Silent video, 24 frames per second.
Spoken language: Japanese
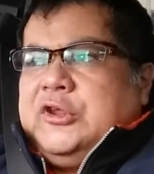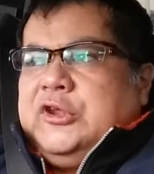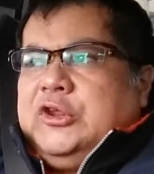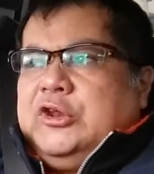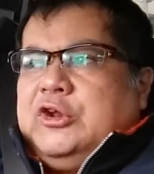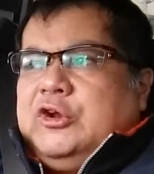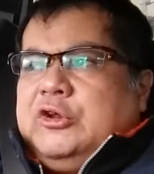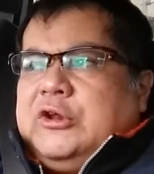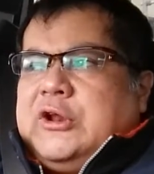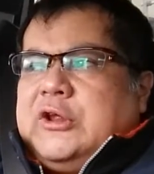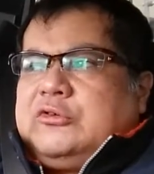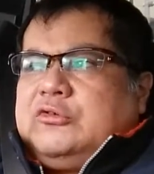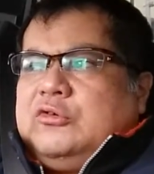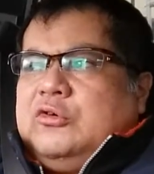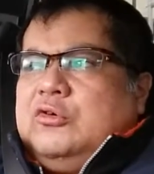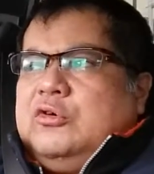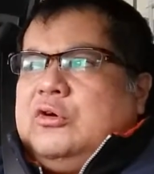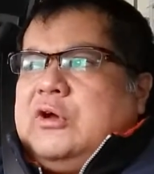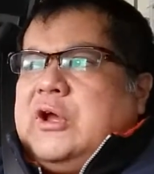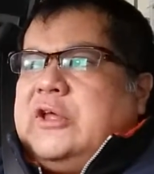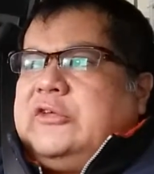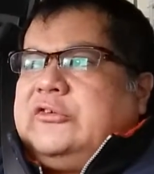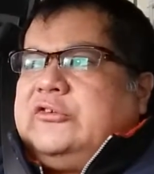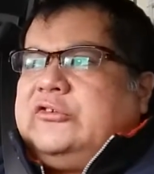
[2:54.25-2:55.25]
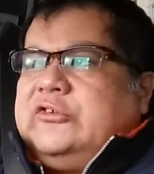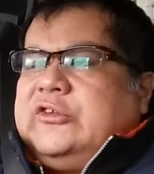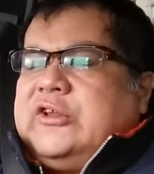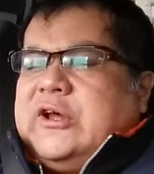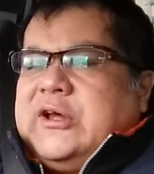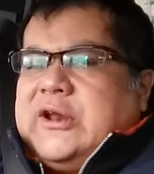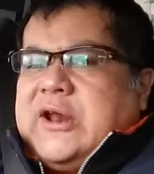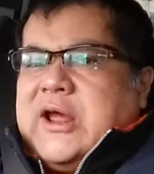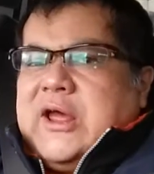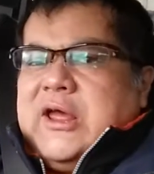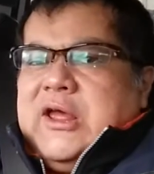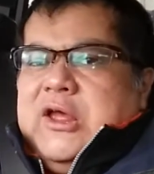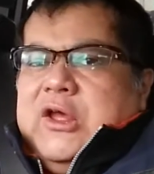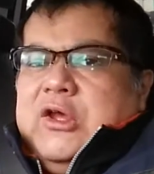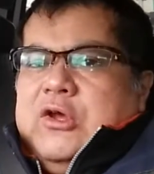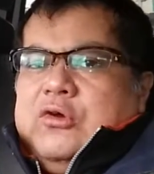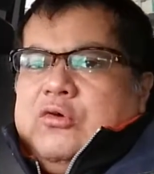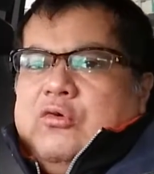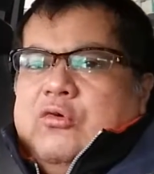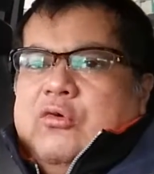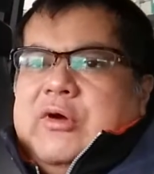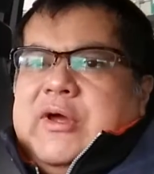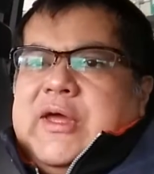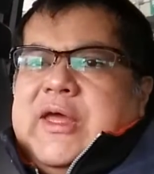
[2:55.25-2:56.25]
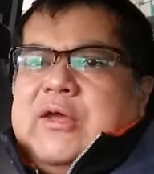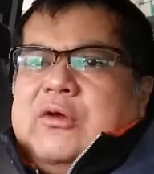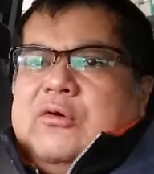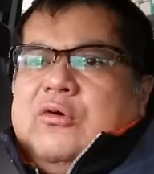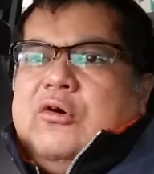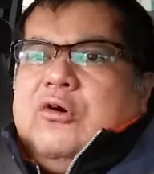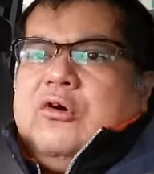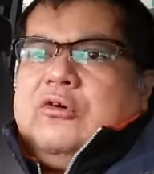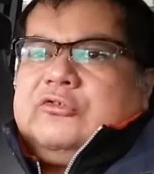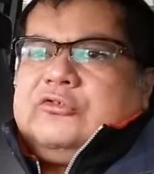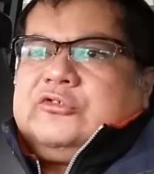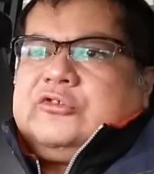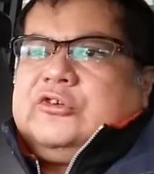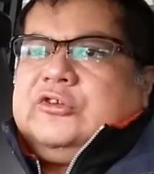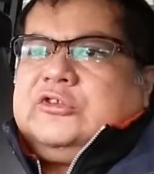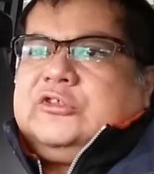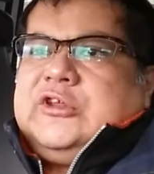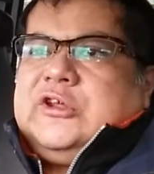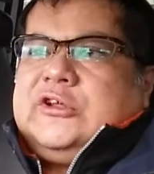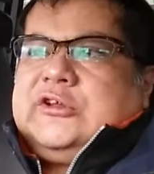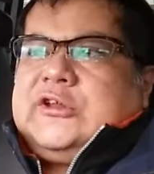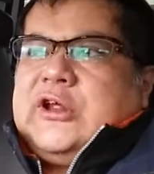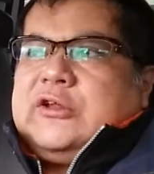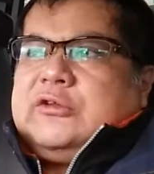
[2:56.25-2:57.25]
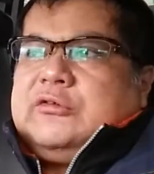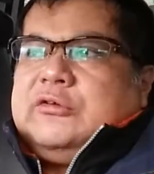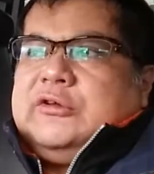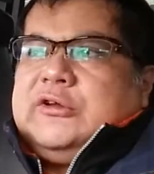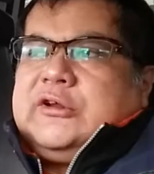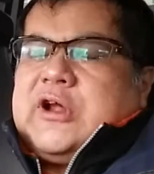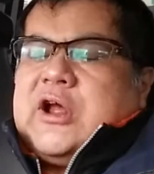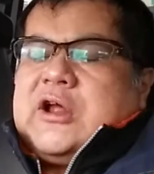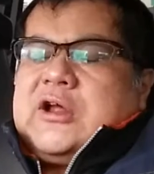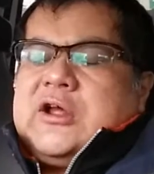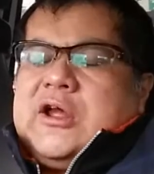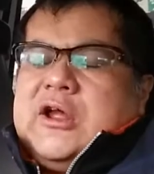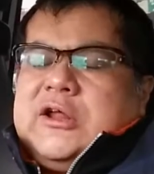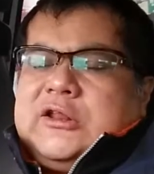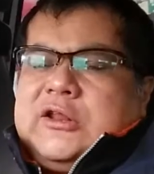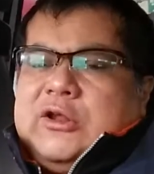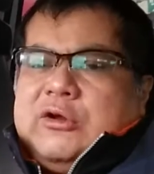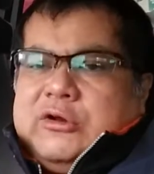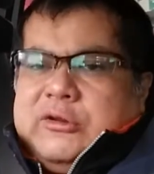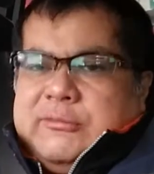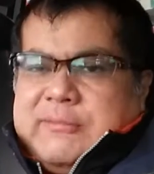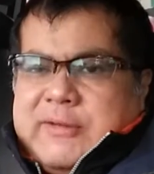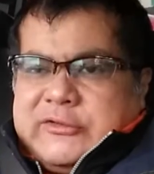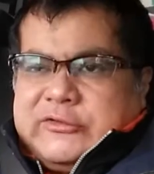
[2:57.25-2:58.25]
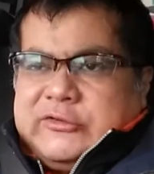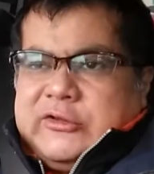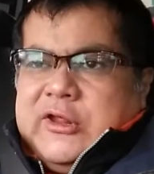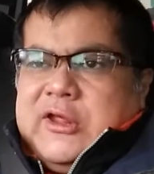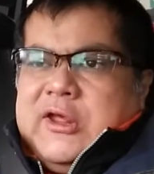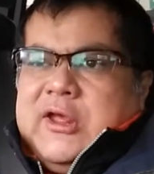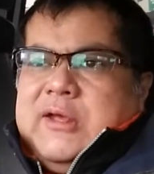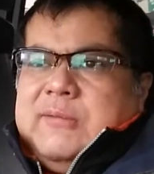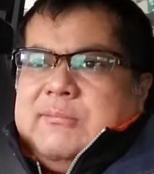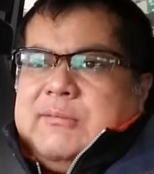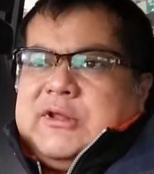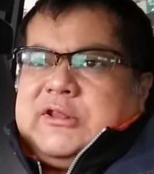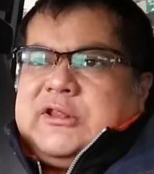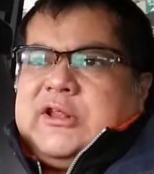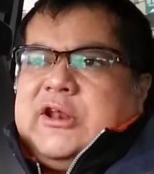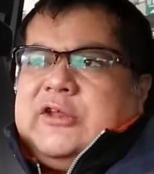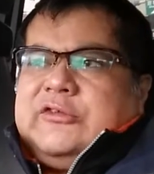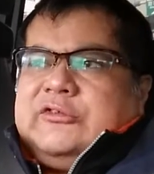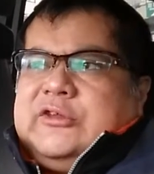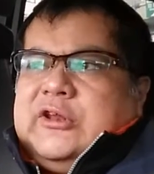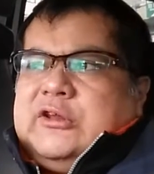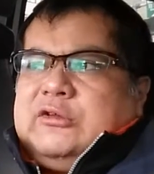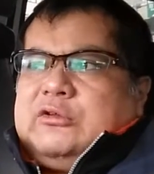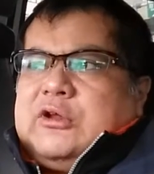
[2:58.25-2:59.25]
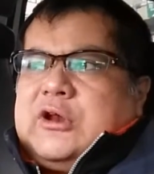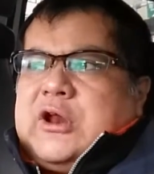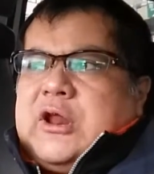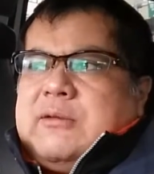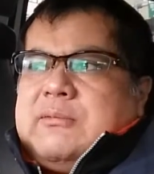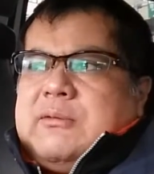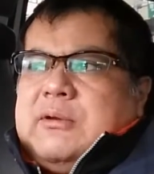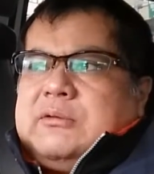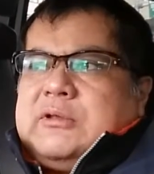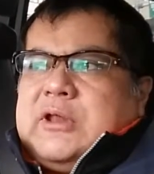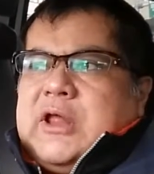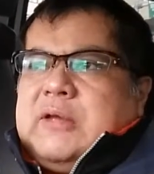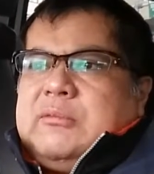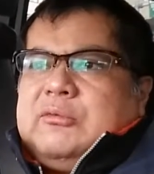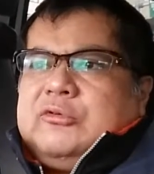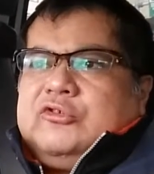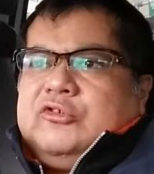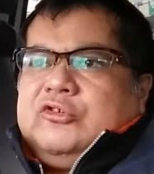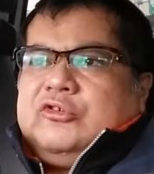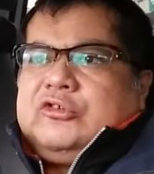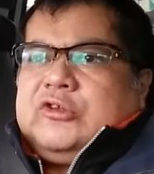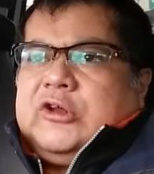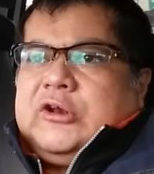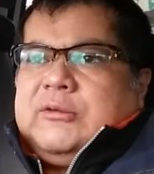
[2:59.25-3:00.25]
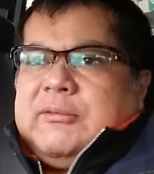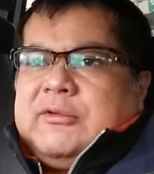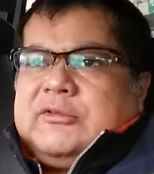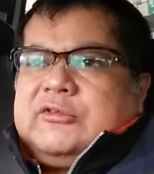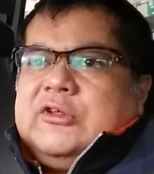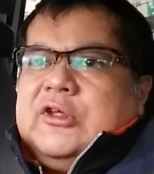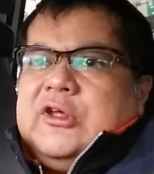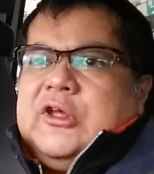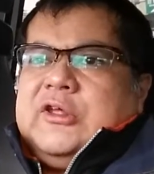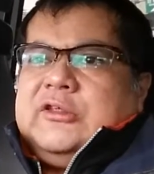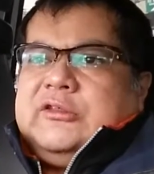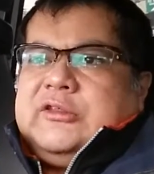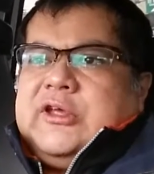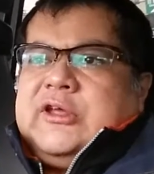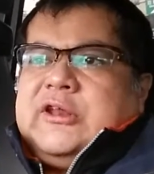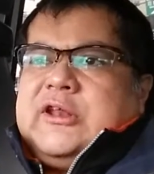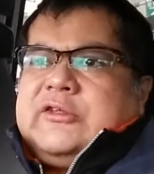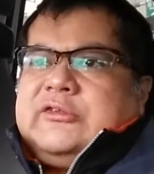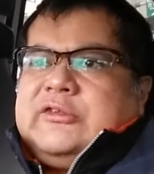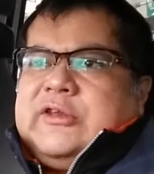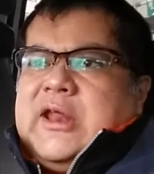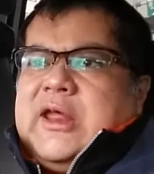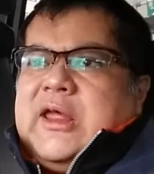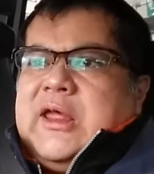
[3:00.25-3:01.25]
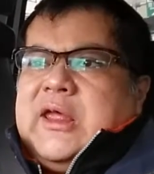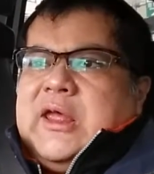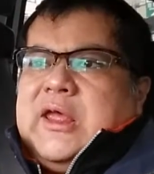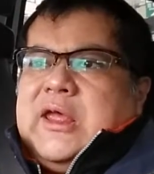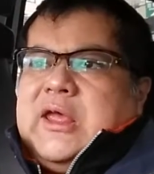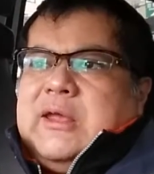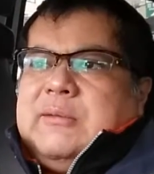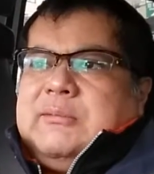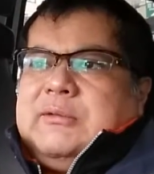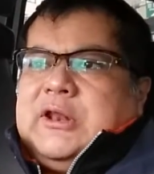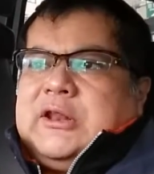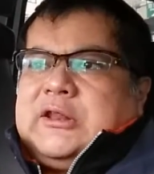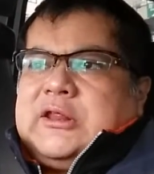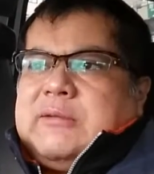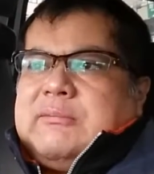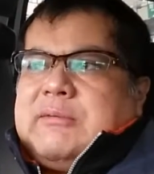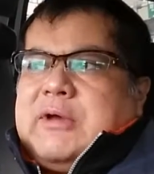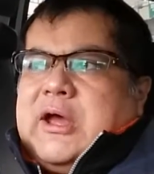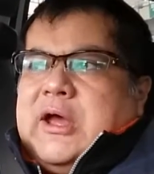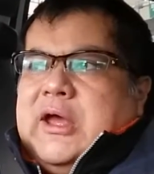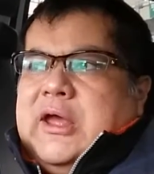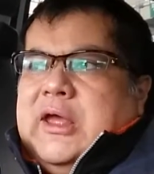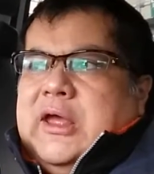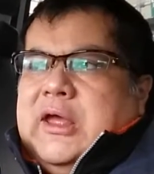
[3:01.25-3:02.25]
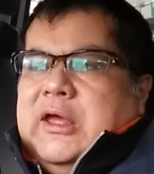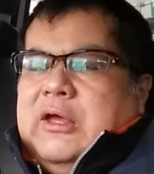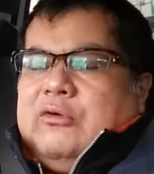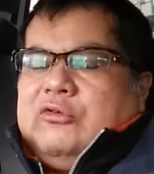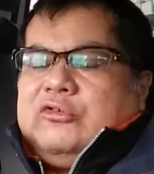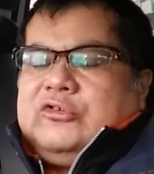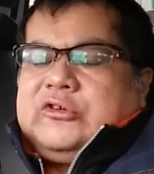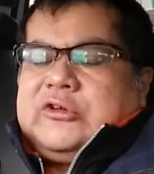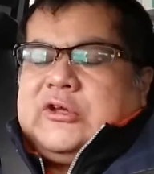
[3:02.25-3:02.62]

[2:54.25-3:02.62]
いろろな情報を配信しながら応援を作っていきたいというふうに考えております。またですね、ドライバーを大募集しております。ぜひですね、えー、皆様、えー、お